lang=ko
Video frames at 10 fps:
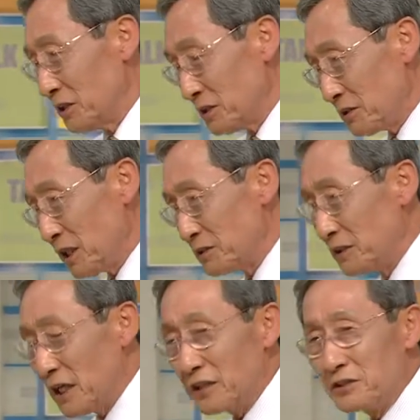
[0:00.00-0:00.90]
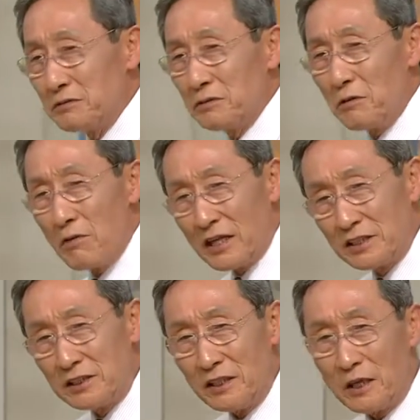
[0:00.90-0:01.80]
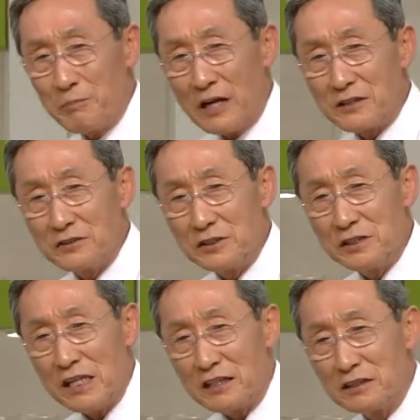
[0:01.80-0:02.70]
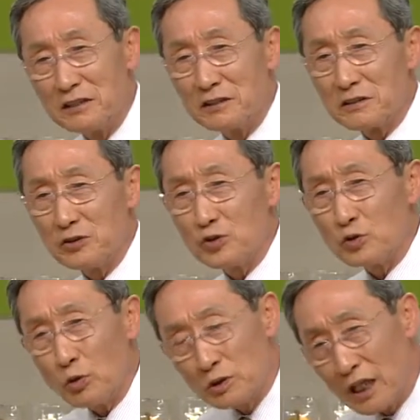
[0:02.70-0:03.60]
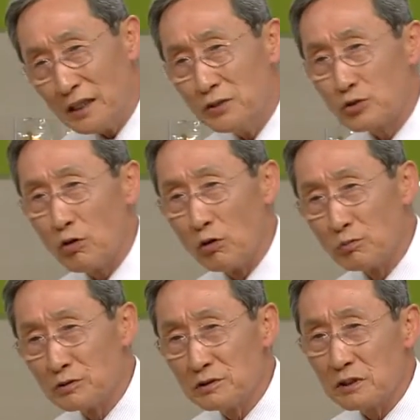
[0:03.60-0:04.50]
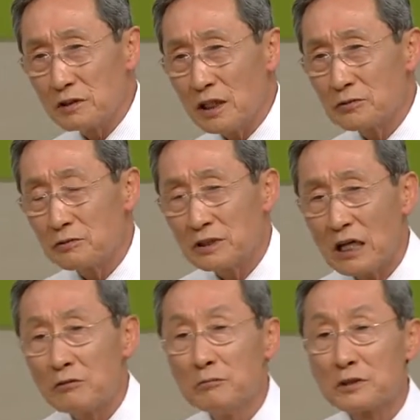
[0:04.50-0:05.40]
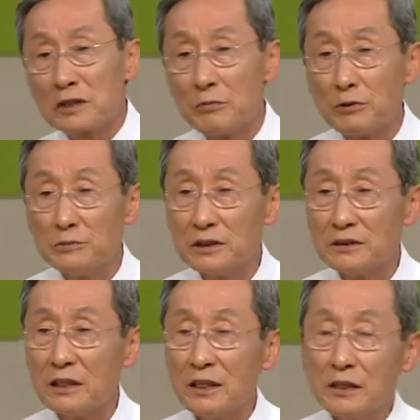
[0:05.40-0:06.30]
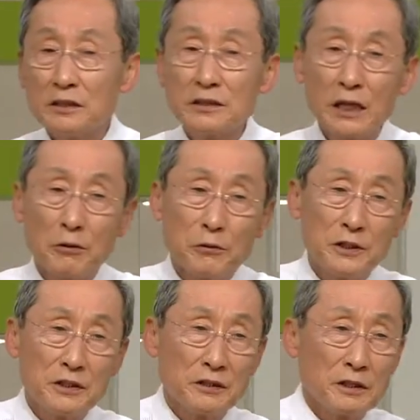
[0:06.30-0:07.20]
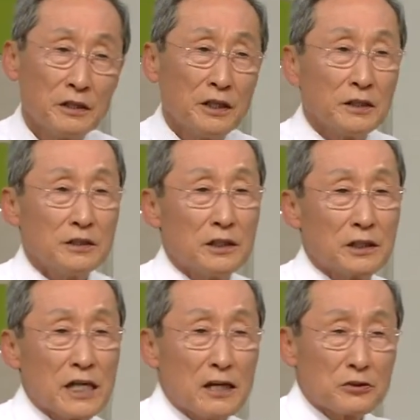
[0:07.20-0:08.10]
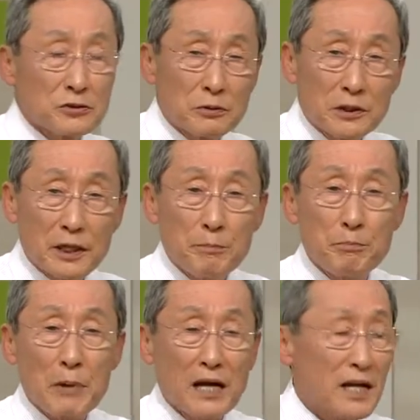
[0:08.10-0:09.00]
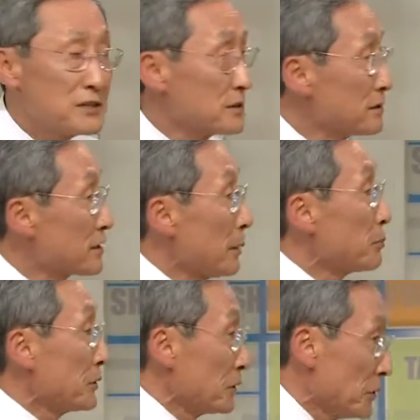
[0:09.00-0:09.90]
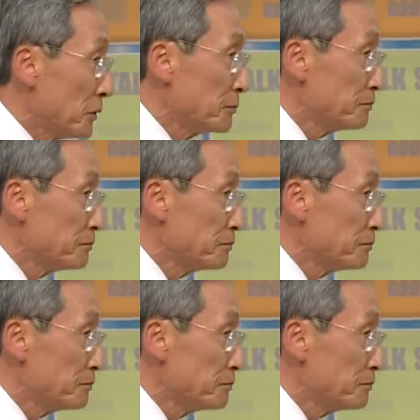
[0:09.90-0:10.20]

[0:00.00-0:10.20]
그렇게 의학적으로 확실하게 밝혀지지 않은 거를 좋다는 소문을 들어가지고 자꾸 먹다 보면 그게 오히려 영양소의 밸런스를 깨버려요.